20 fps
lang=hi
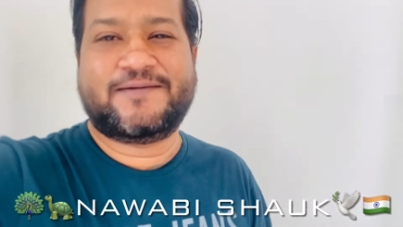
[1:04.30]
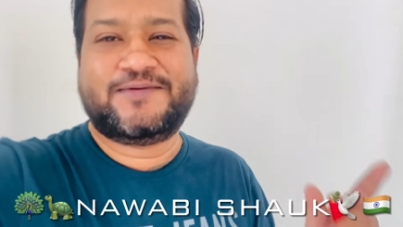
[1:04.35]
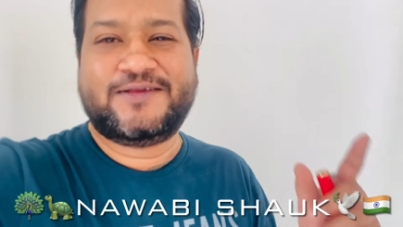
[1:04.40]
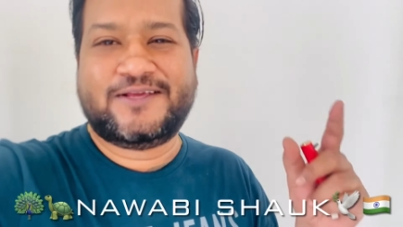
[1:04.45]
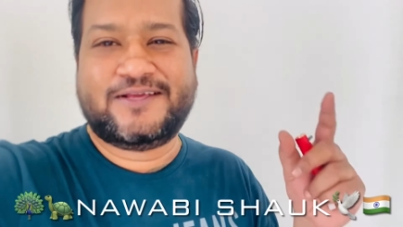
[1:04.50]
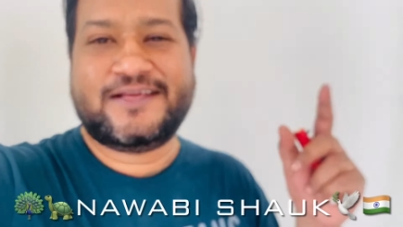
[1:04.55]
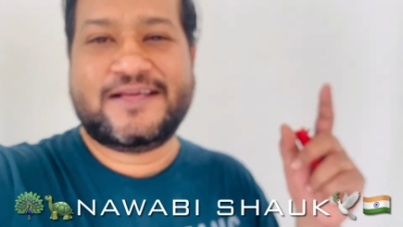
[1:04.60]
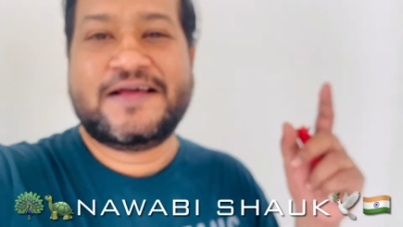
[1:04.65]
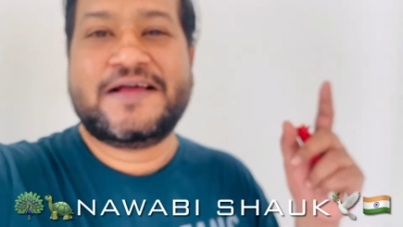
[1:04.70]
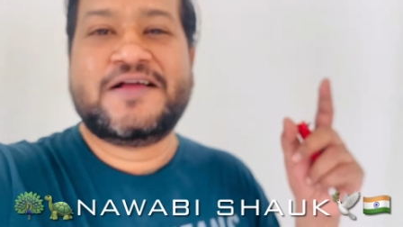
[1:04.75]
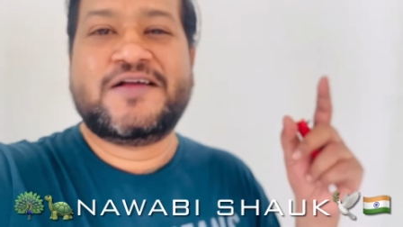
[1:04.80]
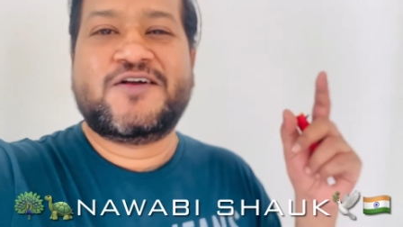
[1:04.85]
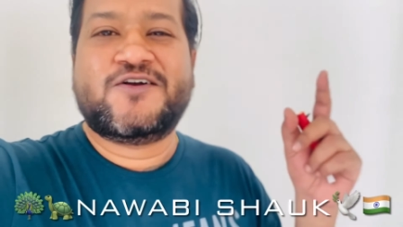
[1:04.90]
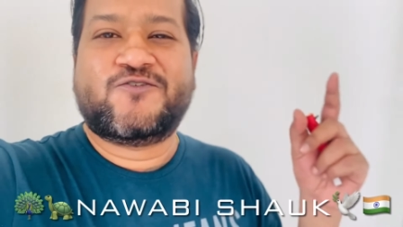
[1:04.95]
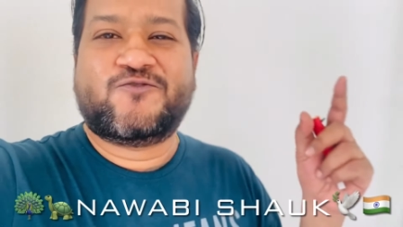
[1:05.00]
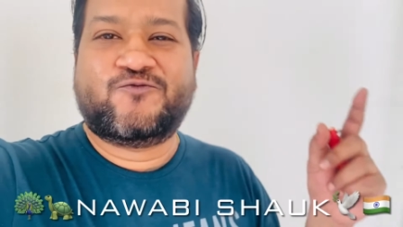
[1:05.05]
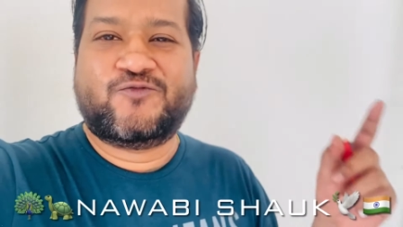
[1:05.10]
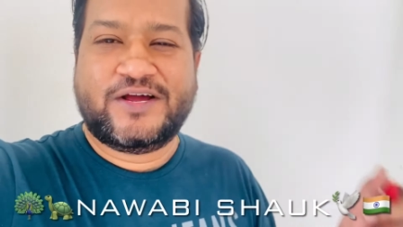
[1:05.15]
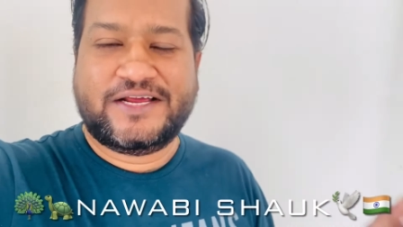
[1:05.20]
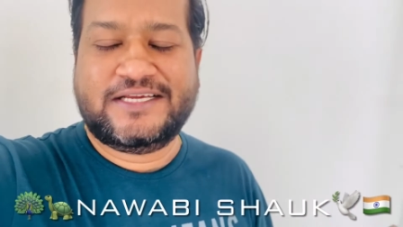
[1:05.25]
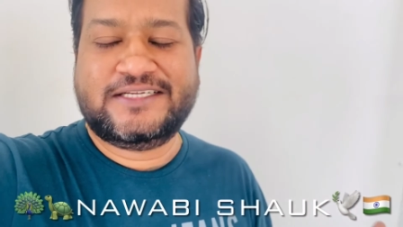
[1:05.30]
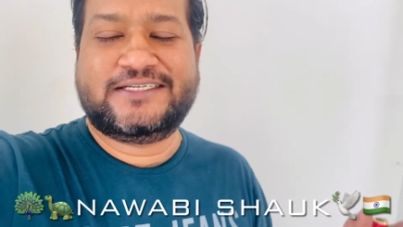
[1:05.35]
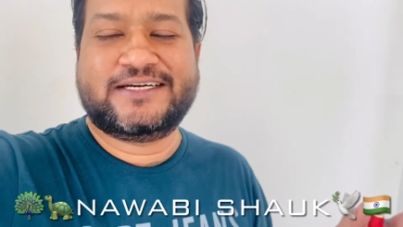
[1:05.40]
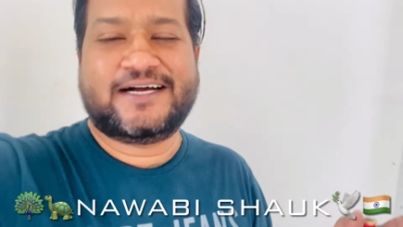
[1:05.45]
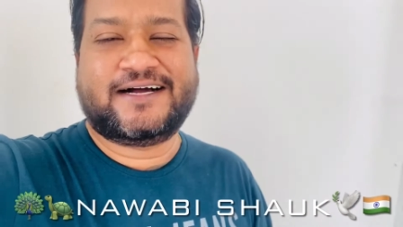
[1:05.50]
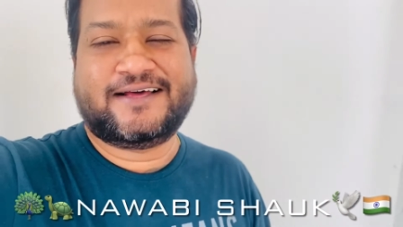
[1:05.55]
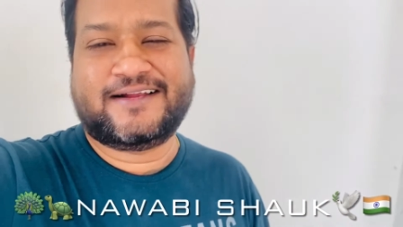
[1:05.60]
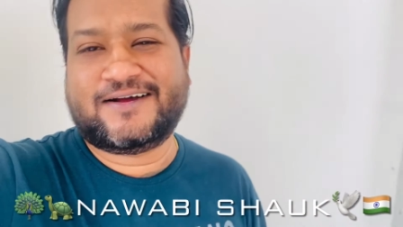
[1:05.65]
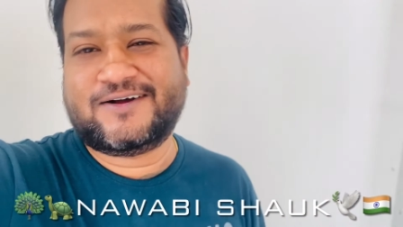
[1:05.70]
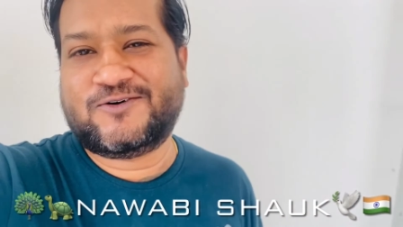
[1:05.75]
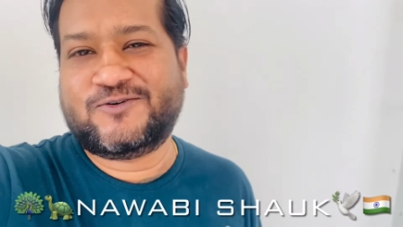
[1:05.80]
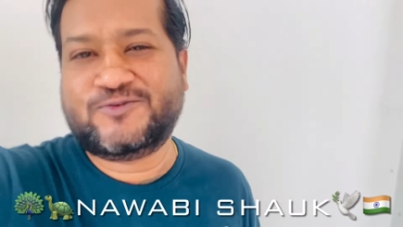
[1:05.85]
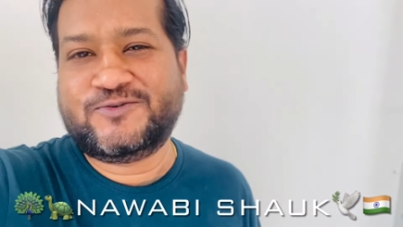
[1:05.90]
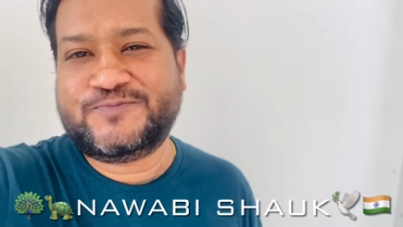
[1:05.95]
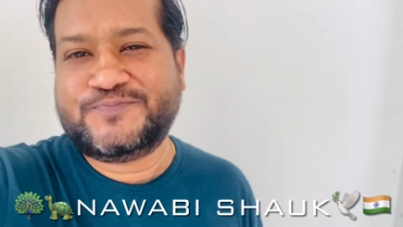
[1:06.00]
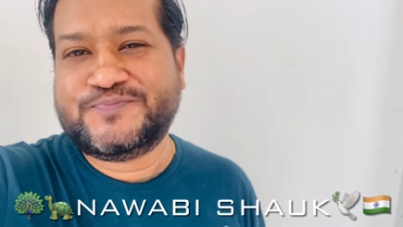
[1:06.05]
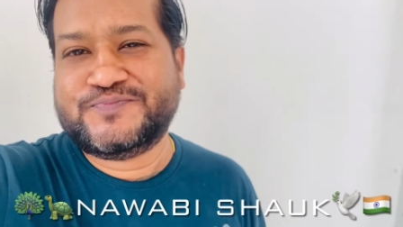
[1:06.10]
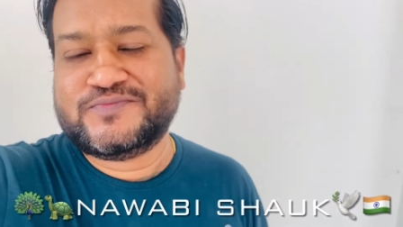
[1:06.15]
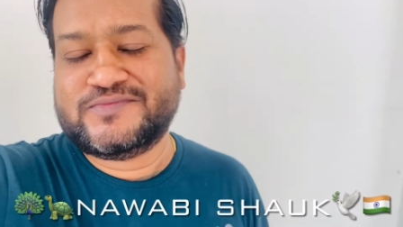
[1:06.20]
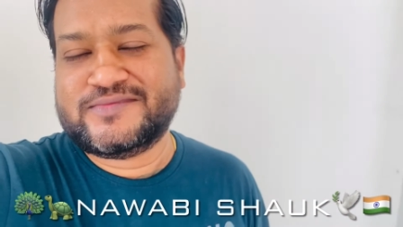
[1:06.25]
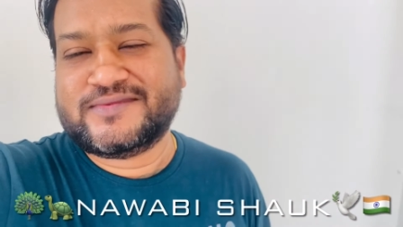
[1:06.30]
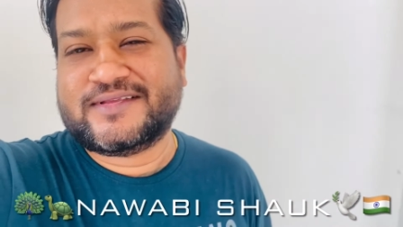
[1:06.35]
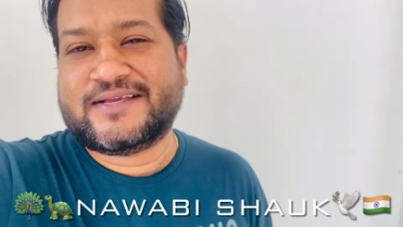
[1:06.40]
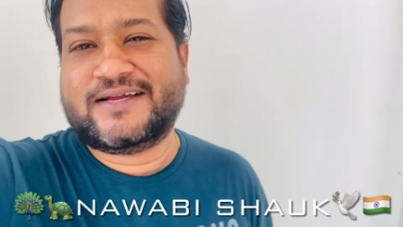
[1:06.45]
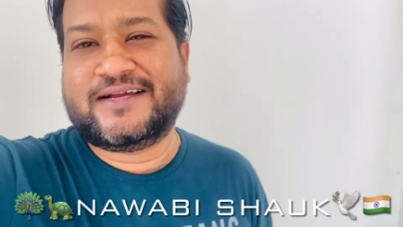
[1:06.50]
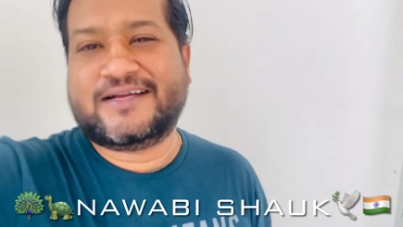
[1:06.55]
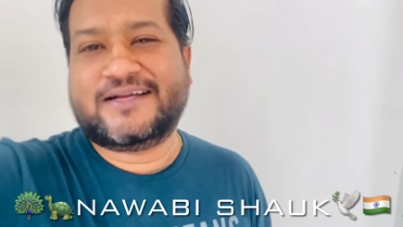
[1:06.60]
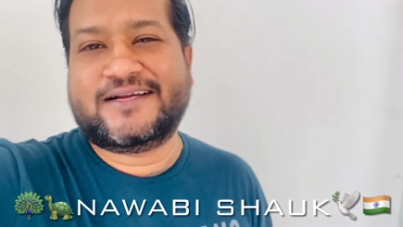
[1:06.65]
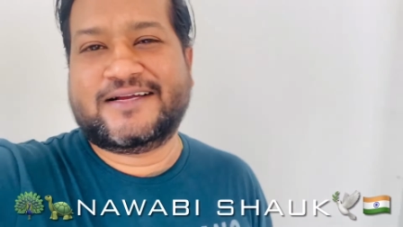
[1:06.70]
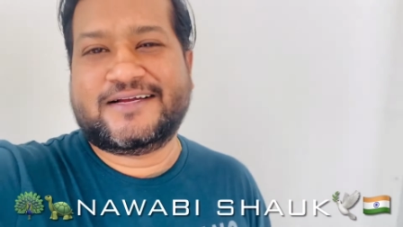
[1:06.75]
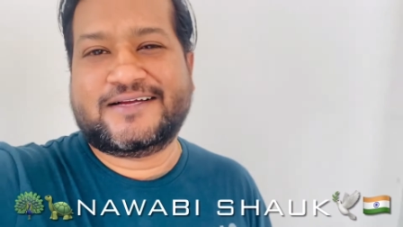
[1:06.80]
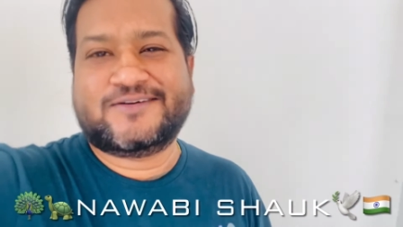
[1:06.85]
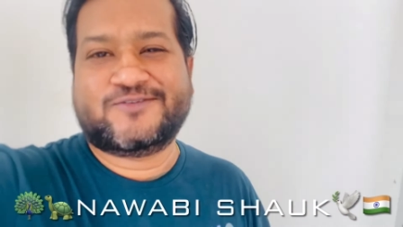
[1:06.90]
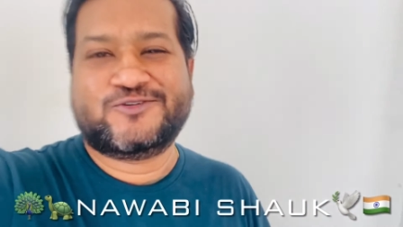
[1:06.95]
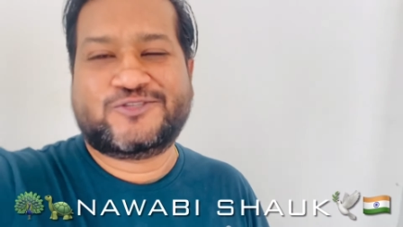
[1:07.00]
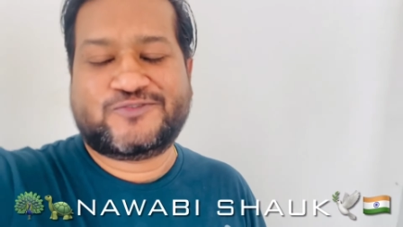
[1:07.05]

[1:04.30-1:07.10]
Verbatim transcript: अभी वहीं जा रहा हूँ